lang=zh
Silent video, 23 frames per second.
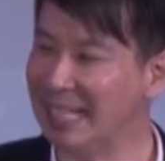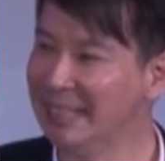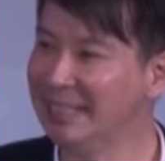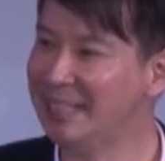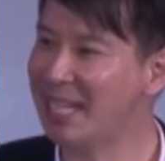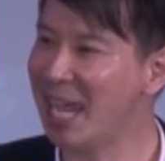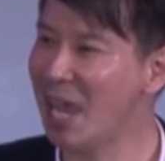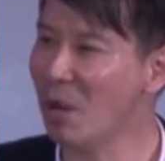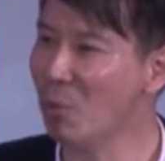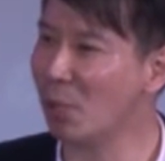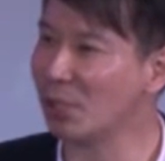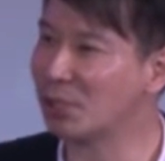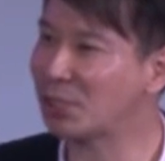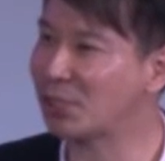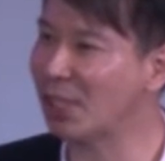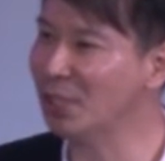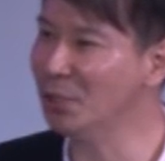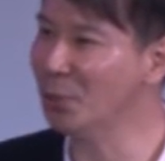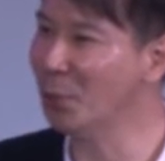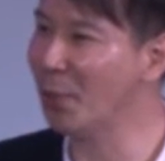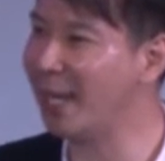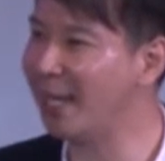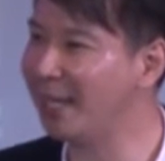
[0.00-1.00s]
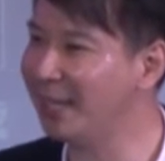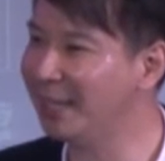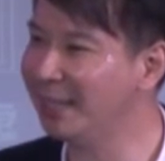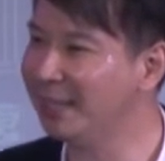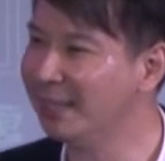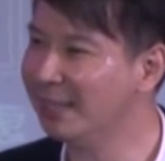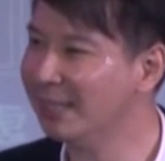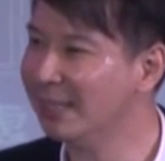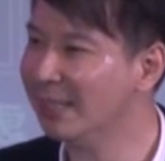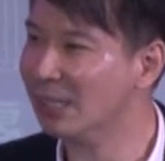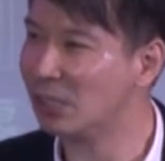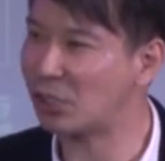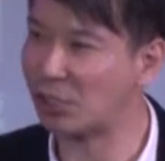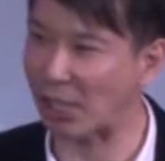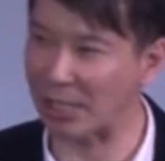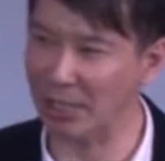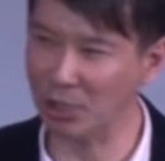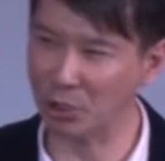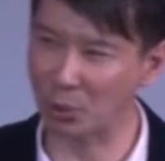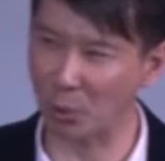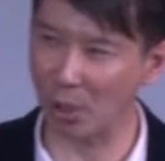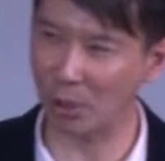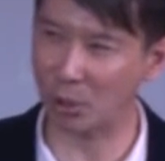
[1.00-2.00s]
今天我身为
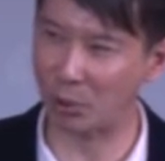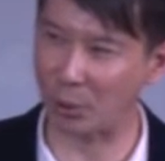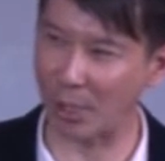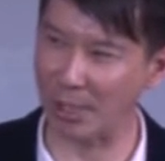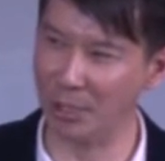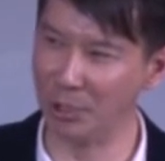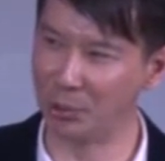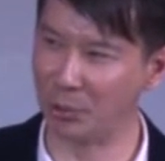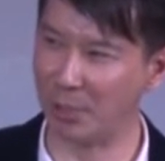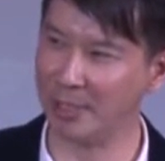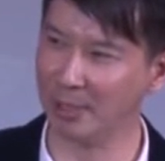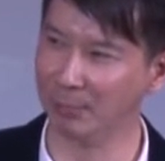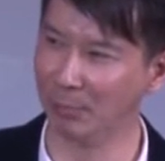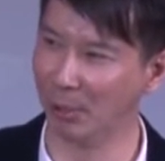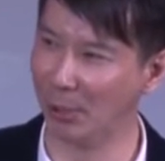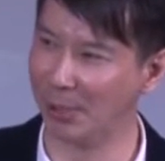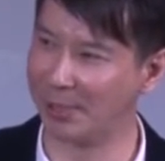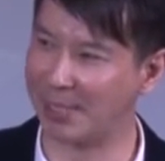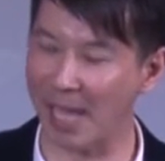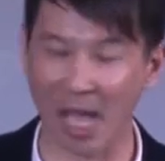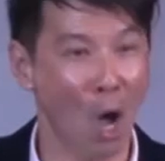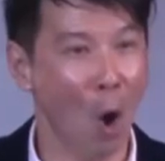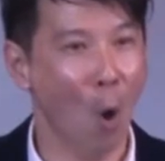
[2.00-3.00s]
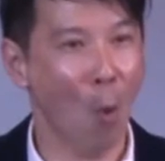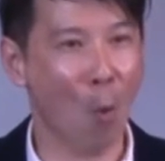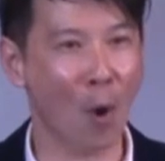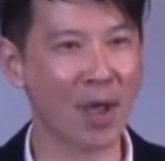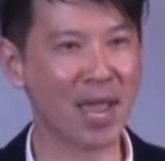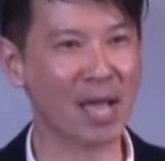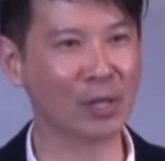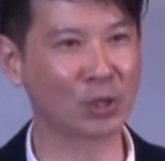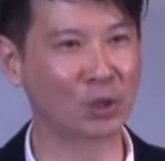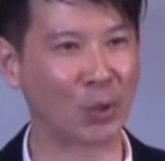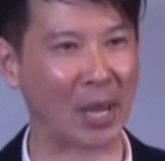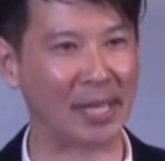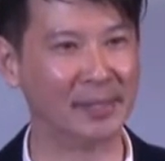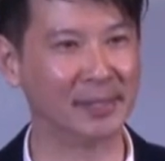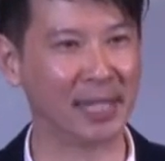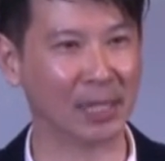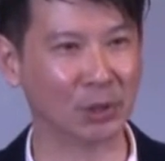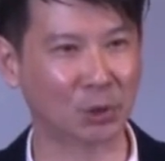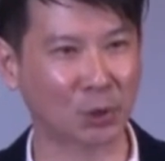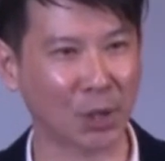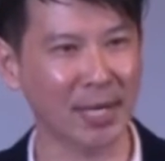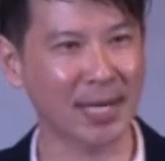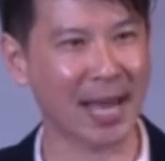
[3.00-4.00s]
神所拣选的牧者，我要
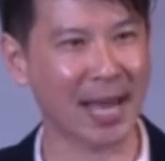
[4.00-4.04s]
选择